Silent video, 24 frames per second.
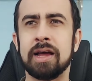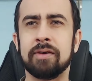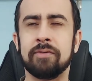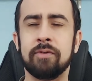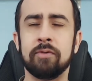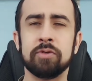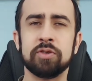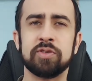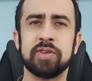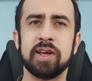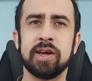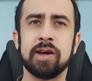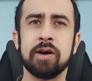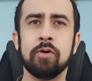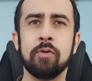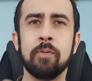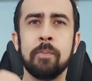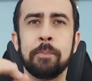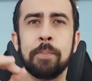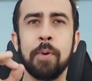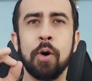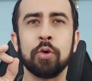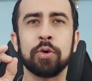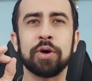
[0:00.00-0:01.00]
Vamos ver
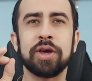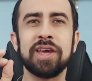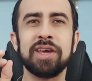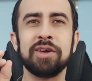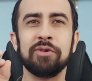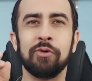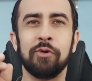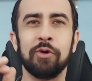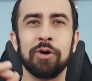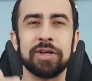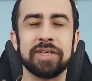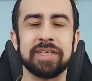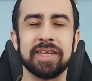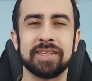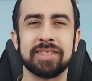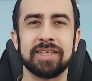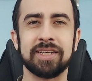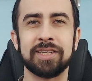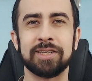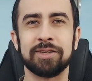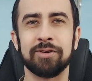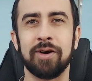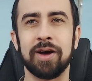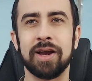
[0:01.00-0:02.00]
um pouquinho hoje
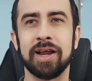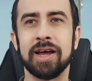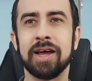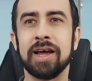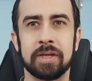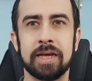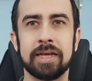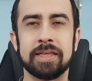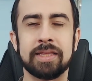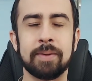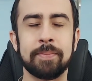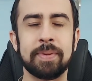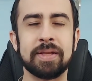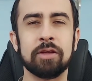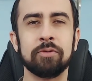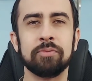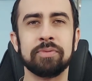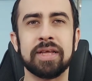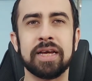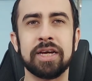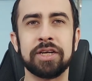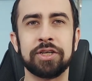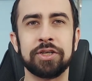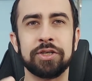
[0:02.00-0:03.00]
dessa história e também não
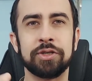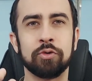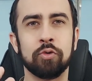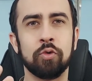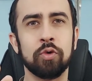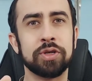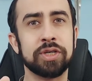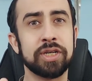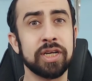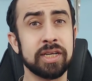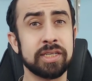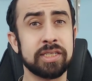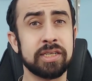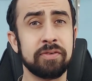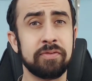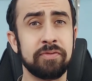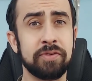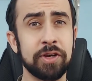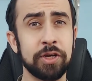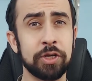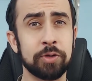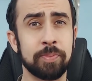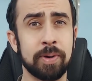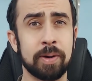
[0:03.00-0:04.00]
deixe de curtir esse
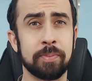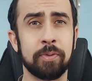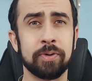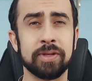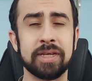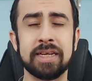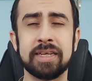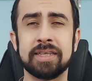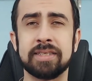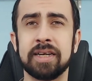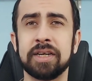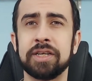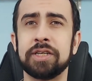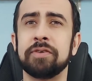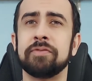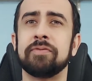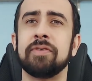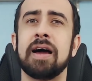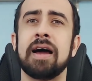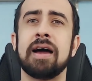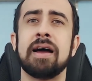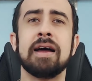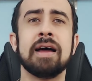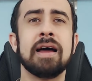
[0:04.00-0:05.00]
vídeo para poder
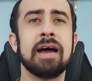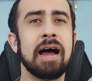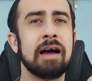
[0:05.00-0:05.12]
incentivar